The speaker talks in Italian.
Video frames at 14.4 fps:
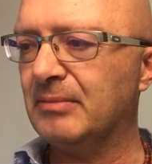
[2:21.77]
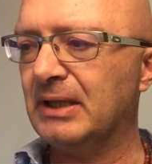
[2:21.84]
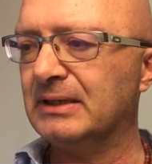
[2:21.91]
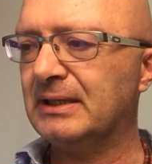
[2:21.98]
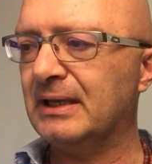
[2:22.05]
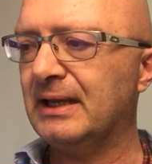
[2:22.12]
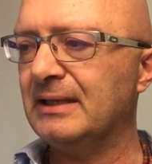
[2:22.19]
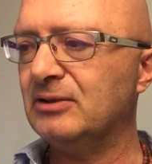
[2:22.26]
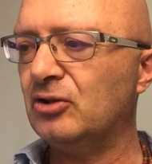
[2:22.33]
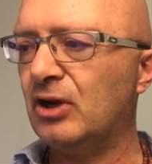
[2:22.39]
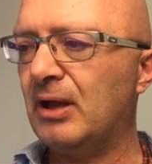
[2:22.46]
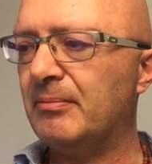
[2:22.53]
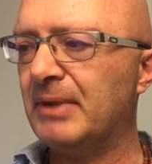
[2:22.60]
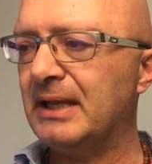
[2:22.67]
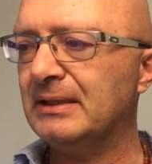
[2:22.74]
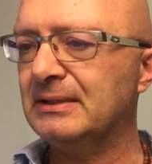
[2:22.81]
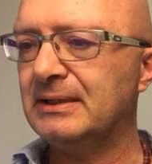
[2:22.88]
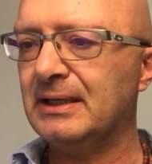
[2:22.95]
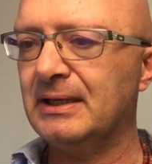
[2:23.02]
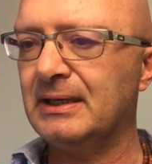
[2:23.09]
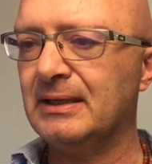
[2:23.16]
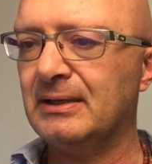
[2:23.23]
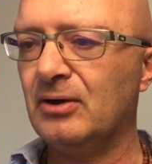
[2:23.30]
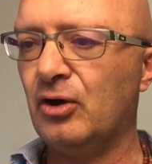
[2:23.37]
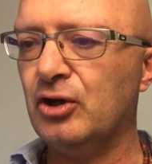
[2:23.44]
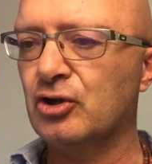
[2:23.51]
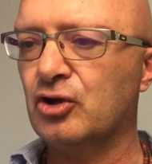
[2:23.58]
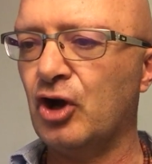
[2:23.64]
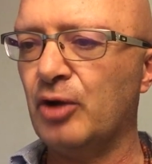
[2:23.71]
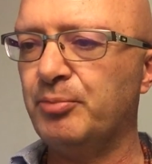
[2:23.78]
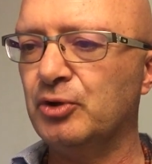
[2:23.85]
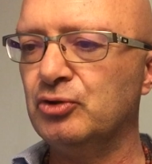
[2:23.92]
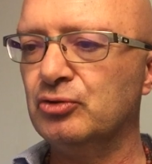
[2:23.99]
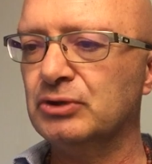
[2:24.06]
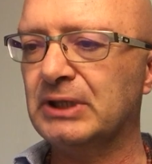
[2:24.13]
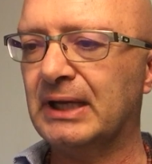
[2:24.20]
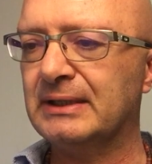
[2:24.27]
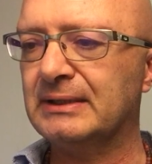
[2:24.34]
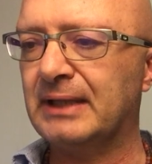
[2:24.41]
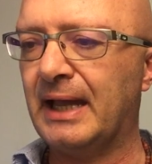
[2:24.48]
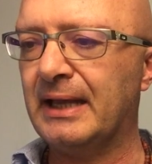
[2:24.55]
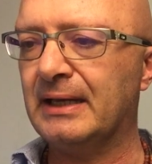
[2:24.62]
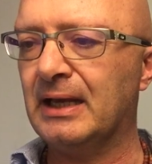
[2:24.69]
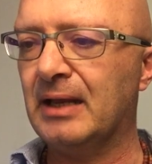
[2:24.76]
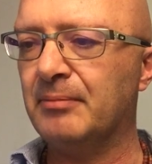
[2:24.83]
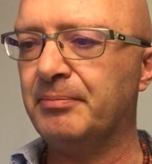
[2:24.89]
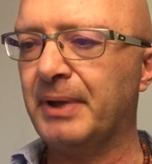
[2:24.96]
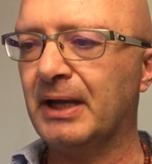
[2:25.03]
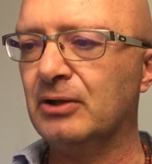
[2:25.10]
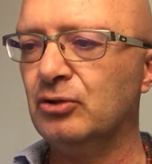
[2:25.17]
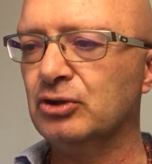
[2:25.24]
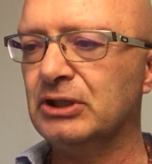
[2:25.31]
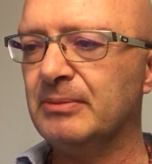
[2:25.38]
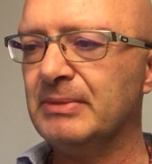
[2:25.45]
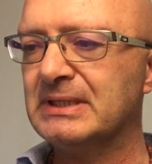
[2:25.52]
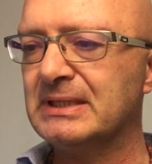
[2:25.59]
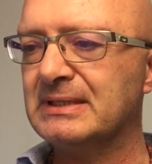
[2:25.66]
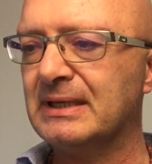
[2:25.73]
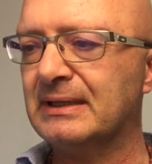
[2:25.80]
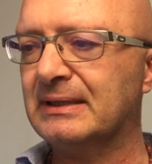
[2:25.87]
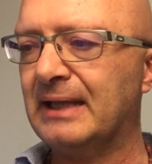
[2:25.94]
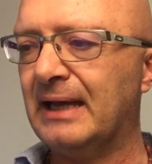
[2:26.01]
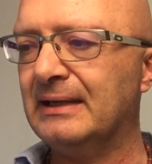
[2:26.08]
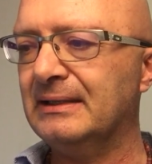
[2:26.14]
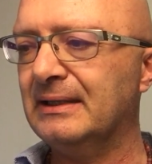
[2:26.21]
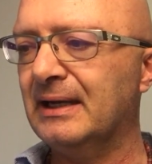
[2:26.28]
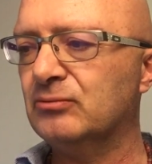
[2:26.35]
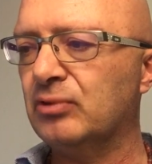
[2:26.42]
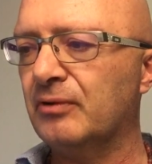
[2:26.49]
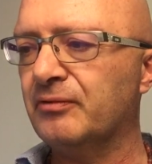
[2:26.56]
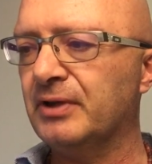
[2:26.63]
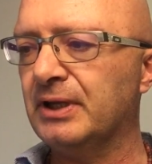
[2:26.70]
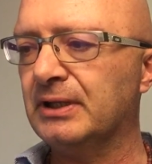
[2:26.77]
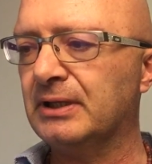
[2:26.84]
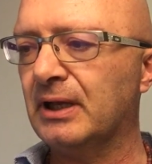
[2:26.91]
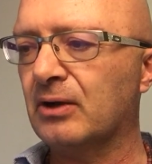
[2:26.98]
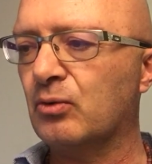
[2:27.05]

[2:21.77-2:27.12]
mantenendo la mente o il corpo di un trentenne per gli ultimi 60 anni della tua vita,